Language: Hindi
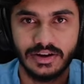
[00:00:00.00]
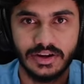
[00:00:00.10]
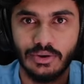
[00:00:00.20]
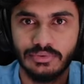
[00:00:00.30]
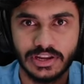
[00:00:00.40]

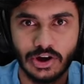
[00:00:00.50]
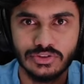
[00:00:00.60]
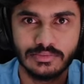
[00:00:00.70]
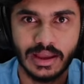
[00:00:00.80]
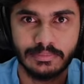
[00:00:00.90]
डाउनटाउन
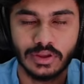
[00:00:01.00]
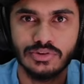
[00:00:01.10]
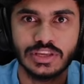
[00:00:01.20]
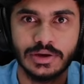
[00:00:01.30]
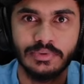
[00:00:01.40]
जो मैप था वो
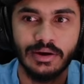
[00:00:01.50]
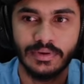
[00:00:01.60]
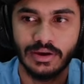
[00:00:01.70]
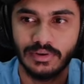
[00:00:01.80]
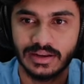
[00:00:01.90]
सबका
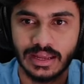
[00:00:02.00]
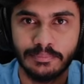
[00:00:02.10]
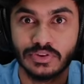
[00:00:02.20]
फेवरेट था